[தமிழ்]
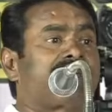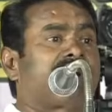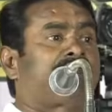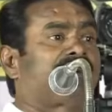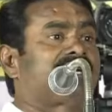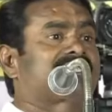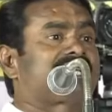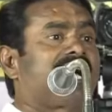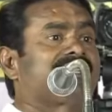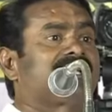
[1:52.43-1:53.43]
அமைப்புகள்
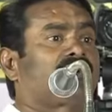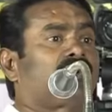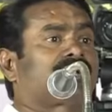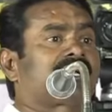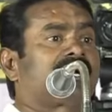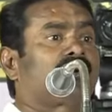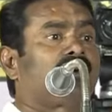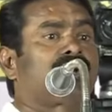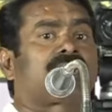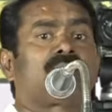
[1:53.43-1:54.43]
சாதிய கூட்டங்கள்
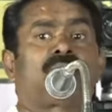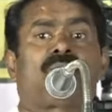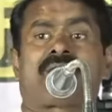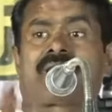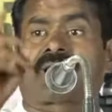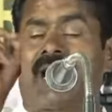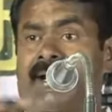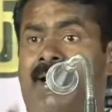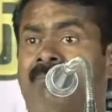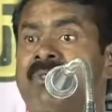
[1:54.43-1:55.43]
குழுக்கள் உருவாக
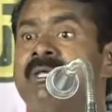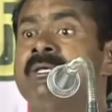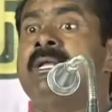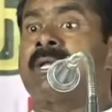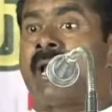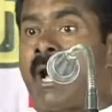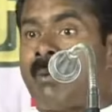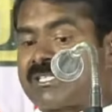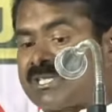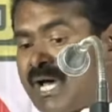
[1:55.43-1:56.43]
காரணம்
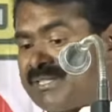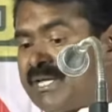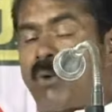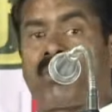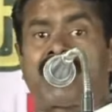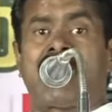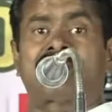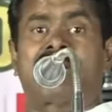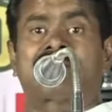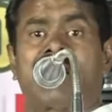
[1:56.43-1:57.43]
நாம சாதியா ஒன்னா
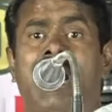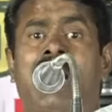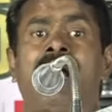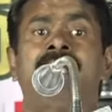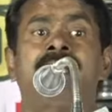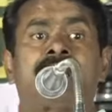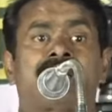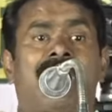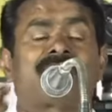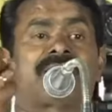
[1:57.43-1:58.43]
இருந்தா தான்
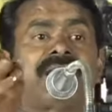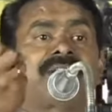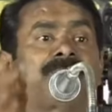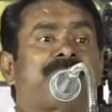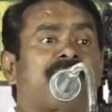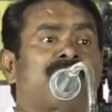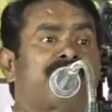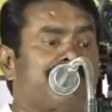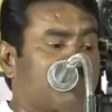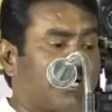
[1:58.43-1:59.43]
ஏதாவது கேட்டு பெற
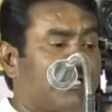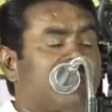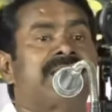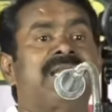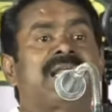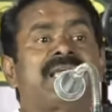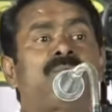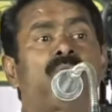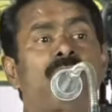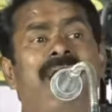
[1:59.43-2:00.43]
முடியுங்கிற
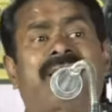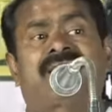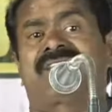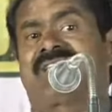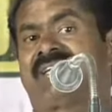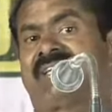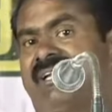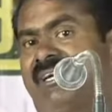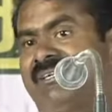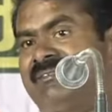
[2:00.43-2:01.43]
நிலையை உருவாக்கி
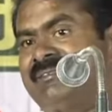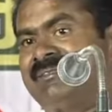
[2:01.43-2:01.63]
வைத்திருக்கிறீர்கள்